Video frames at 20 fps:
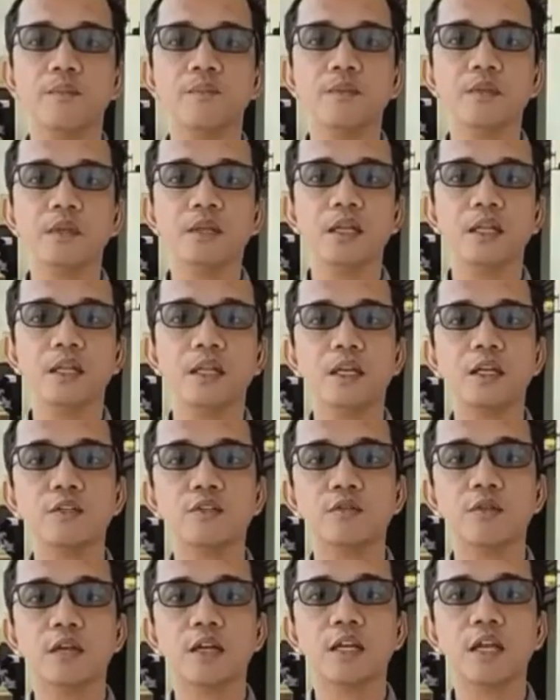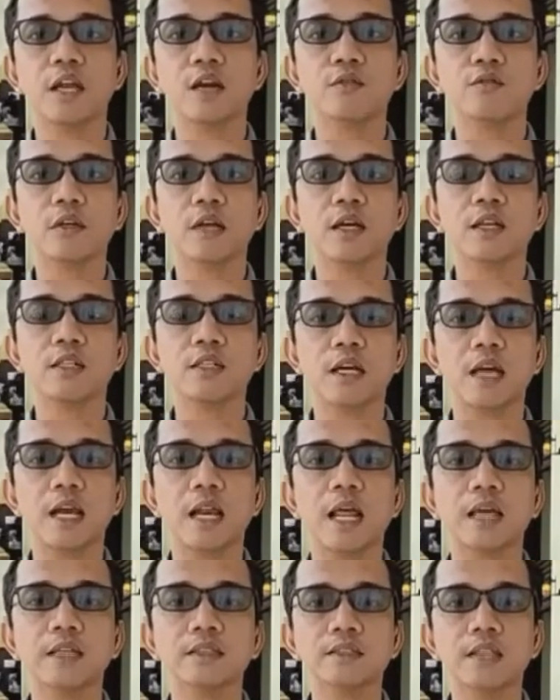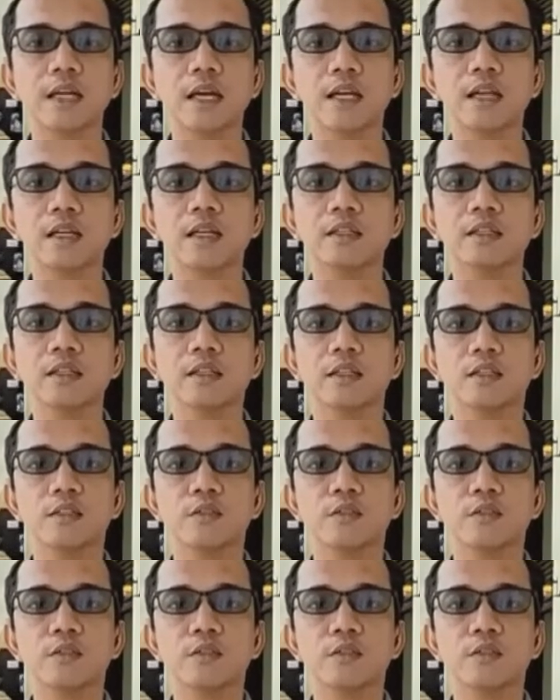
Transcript: ini. Dan tadi sudah dilakukan dengan lancar,